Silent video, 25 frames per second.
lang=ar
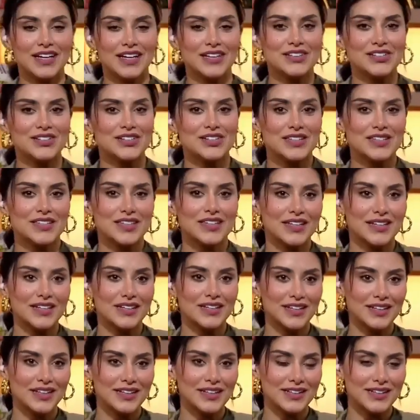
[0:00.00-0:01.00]

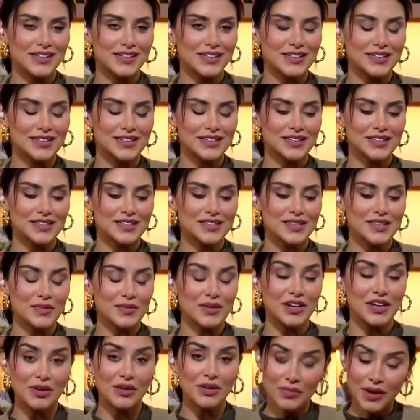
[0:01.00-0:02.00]
الجزيل
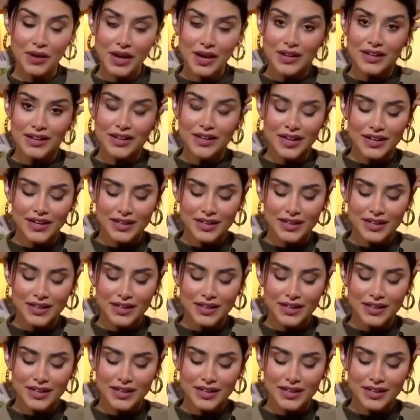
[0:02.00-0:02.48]
لزميلنا مبارك